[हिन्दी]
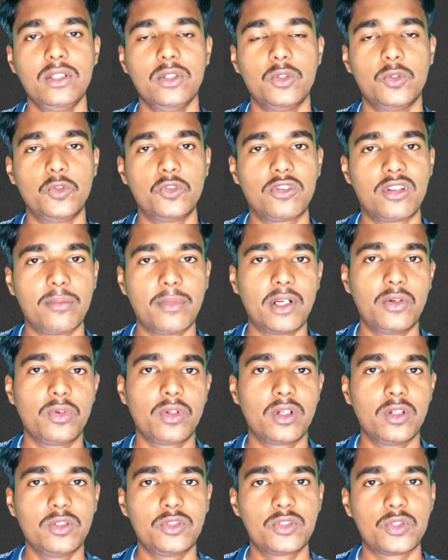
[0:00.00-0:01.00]
उस अमाउंट को
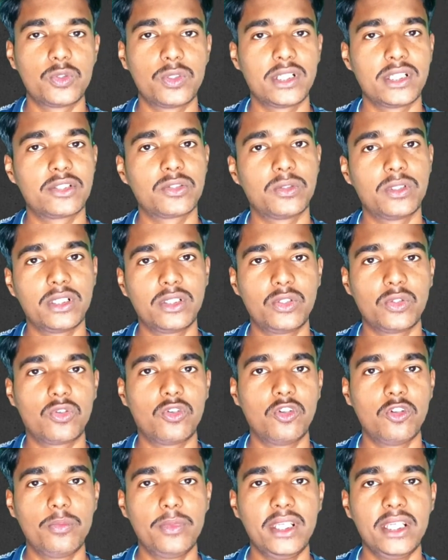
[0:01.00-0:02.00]
छोटे छोटे टुकड़ों में